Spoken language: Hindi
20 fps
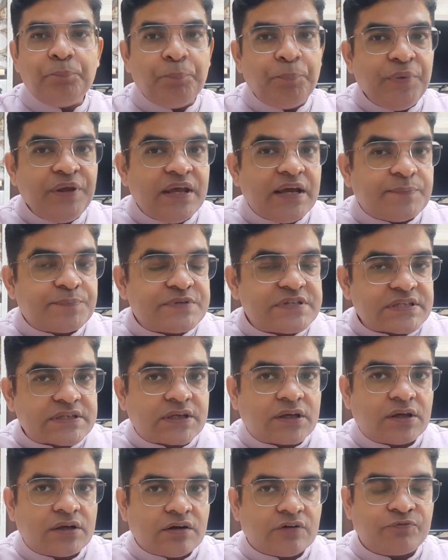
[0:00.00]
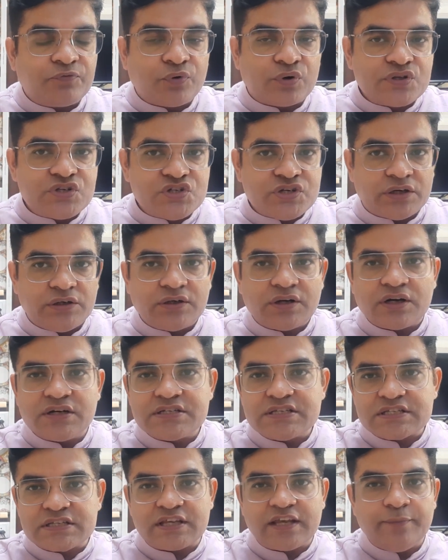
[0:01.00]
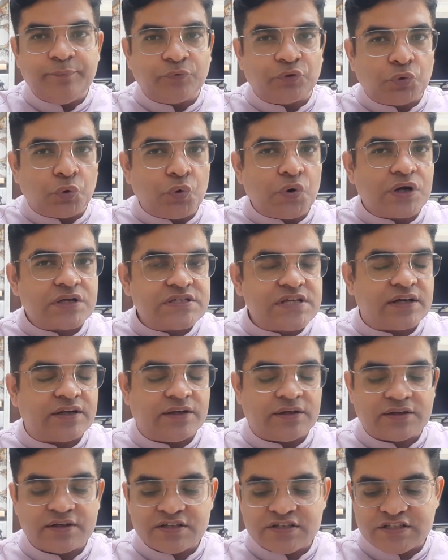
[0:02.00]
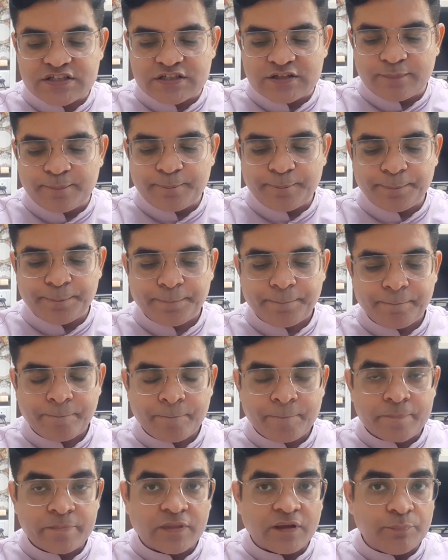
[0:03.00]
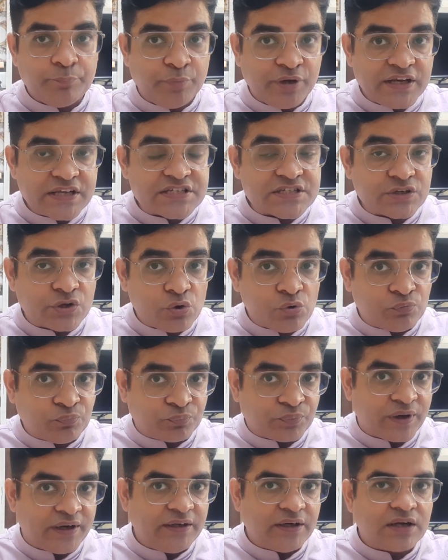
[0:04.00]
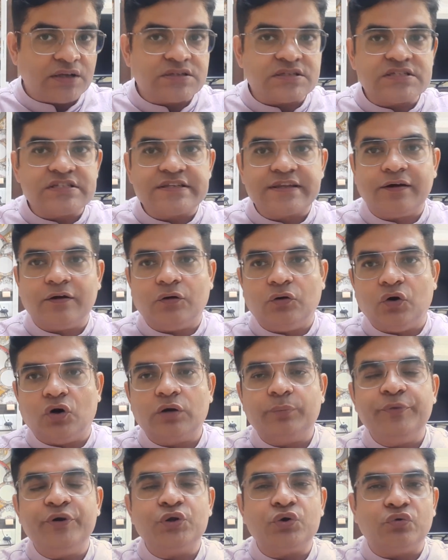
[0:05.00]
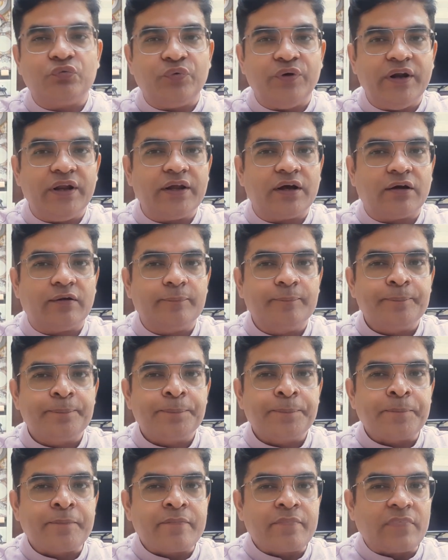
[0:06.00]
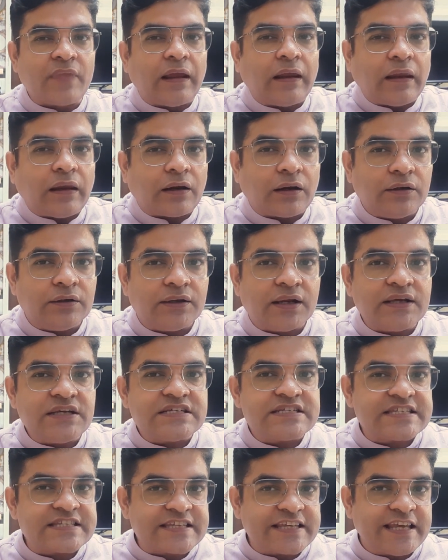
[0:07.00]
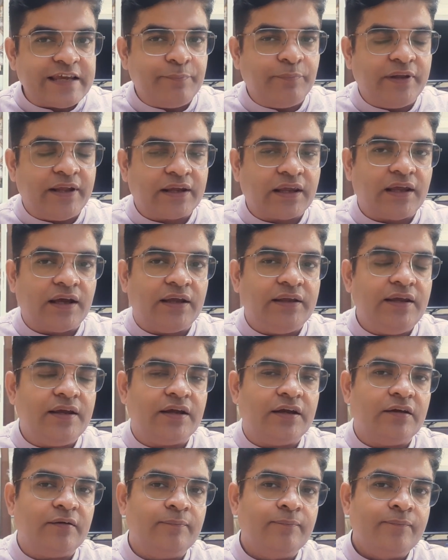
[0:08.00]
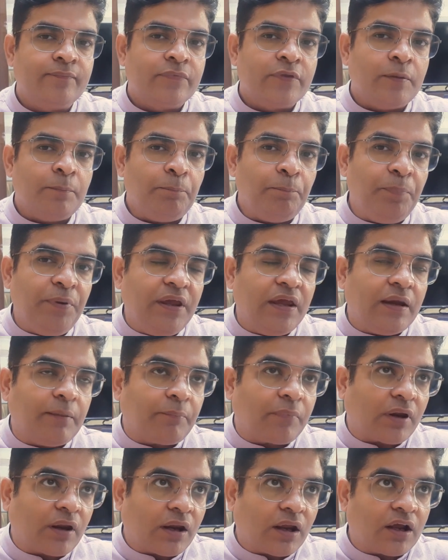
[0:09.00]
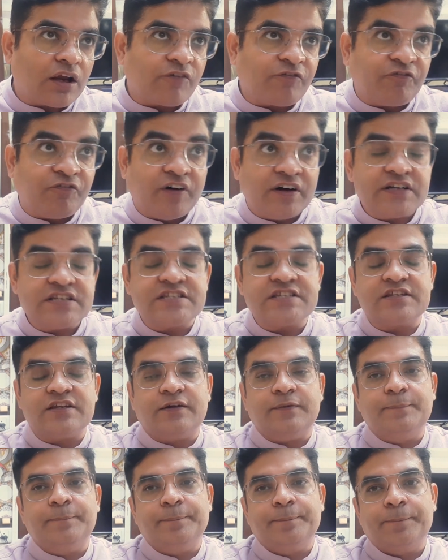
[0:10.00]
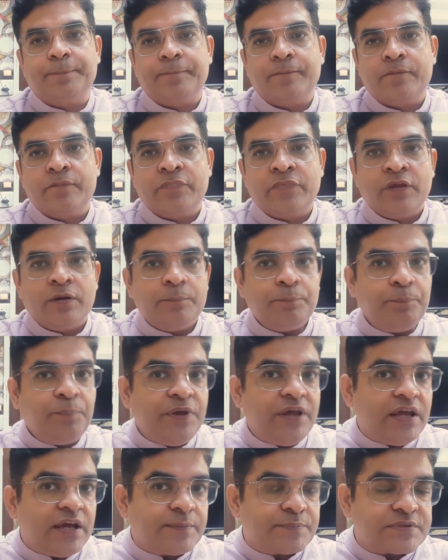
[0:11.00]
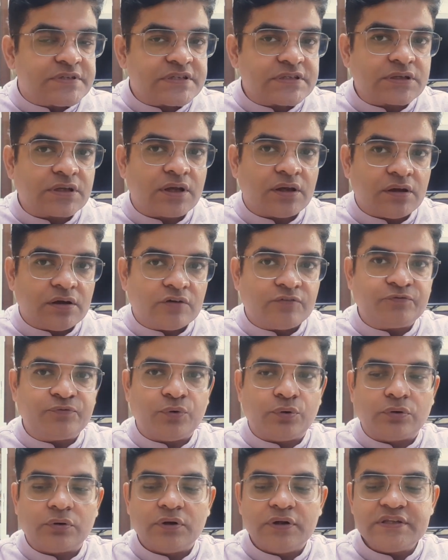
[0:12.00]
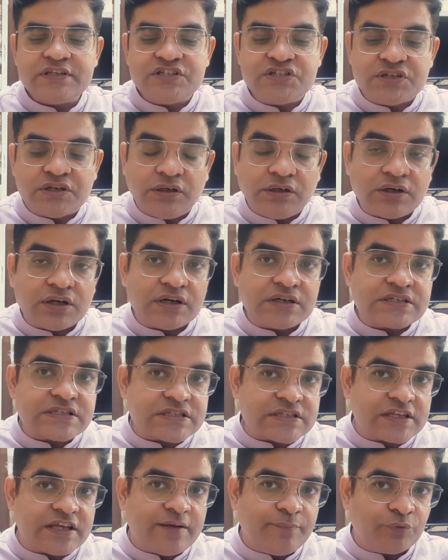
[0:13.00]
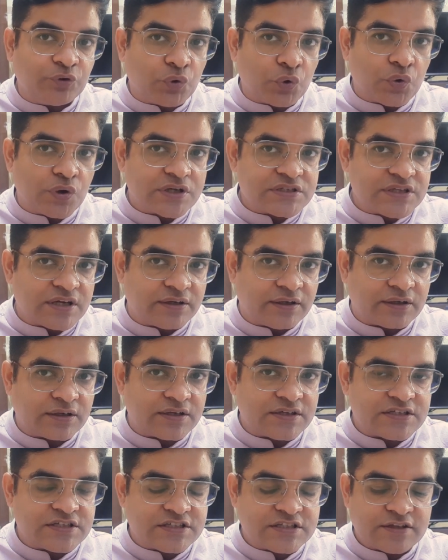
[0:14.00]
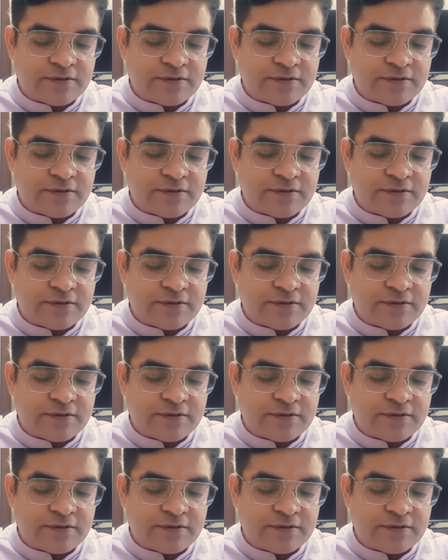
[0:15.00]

पीएम केयर फॉर चिल्ड्रन स्कीम 2021 मिनिस्ट्री ऑफ फाइनेंस गवर्नमेंट ऑफ इंडिया एक नई स्कीम लेके आई है पीएम केयर फंड से पीएम केयर फॉर चिल्ड्रन स्कीम 2021